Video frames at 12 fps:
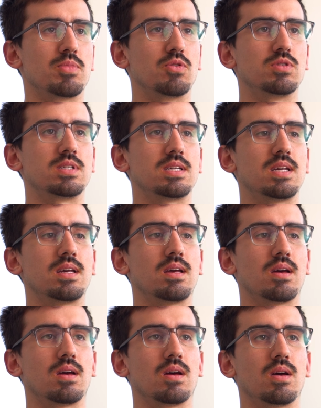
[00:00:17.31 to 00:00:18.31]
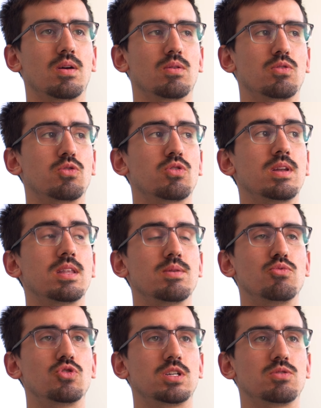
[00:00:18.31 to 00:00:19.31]
Puis aussi, euh, tous les
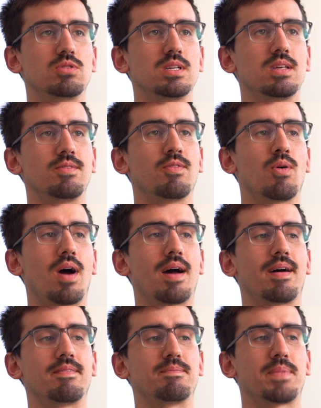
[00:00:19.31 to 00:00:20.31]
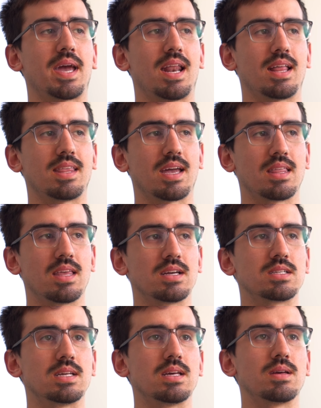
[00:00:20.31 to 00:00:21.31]
débouchés aussi qui vont après la
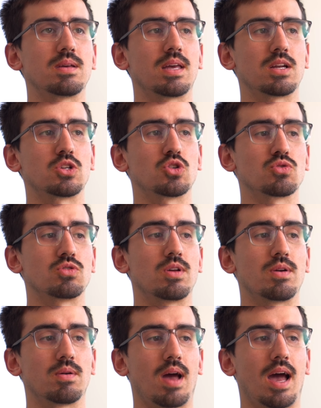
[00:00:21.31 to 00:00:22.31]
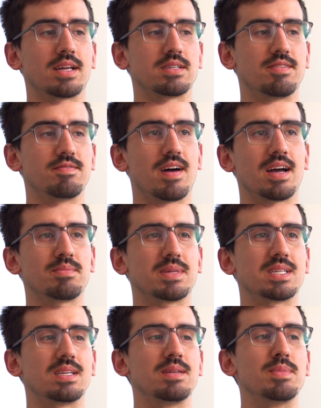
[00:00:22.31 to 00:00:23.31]
technique, c'est quelque chose de assez vague, mais
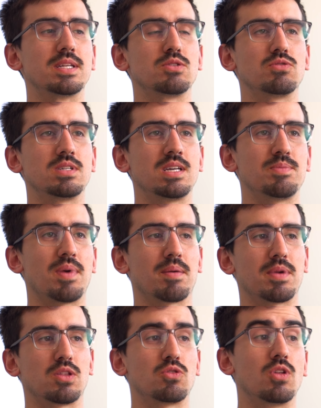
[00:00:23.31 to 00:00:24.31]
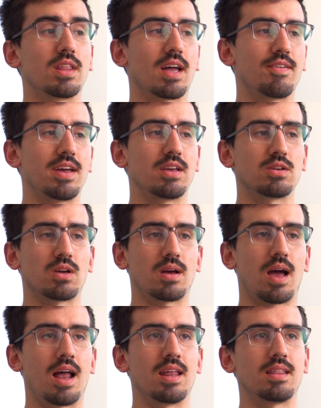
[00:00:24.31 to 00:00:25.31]
c'est des métiers aussi qui te permettent de travailler
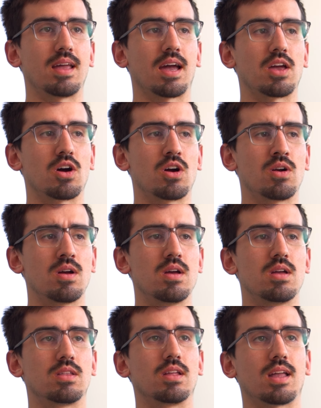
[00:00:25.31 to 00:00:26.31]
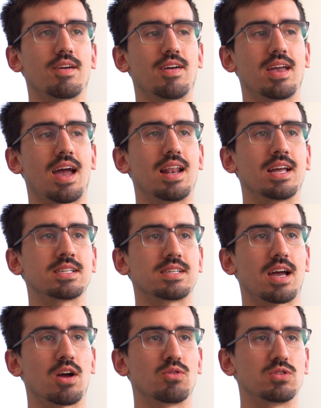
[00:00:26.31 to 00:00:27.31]
à l'intérieur, de travailler à
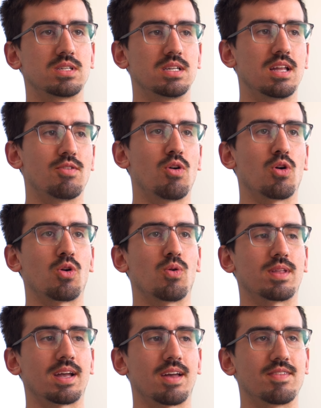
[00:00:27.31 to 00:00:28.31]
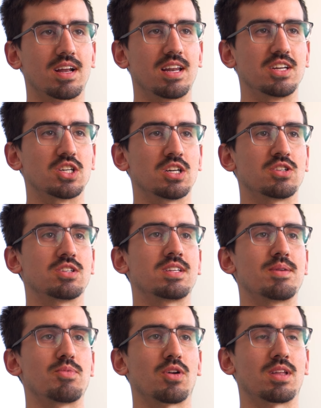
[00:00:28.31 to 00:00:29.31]
l'extérieur aussi, d'avoir un contact avec les gens, ça c'est
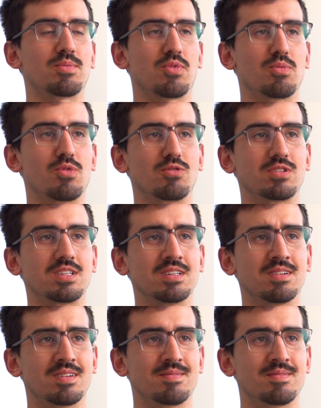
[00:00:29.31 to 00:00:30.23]
important pour moi aussi.